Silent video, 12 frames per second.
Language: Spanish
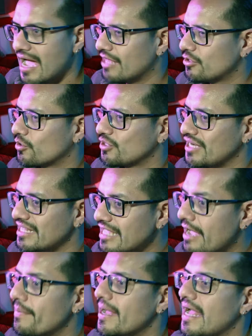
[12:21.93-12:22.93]

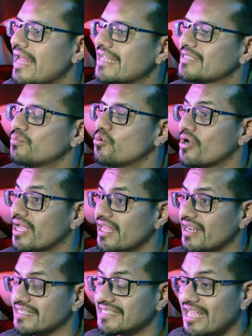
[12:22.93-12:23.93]
adoctrinaba a las
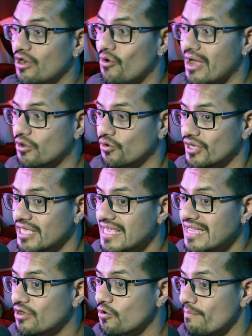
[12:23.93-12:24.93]
mujeres que lo
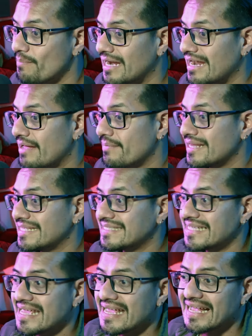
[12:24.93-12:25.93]
acogían con
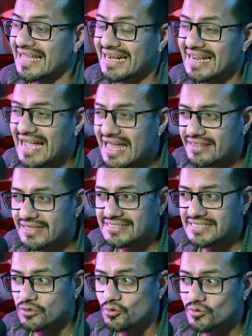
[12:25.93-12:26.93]
palabras
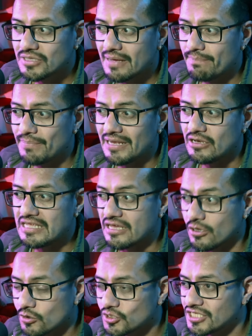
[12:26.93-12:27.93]
cargadas de una
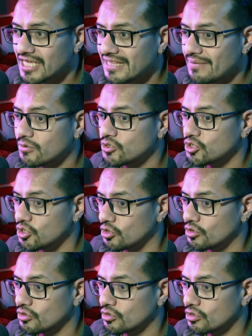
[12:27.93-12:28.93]
peligrosa
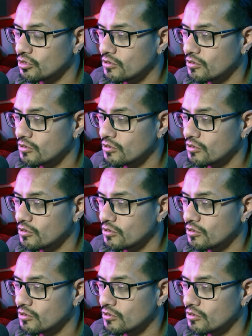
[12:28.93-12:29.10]
devoción.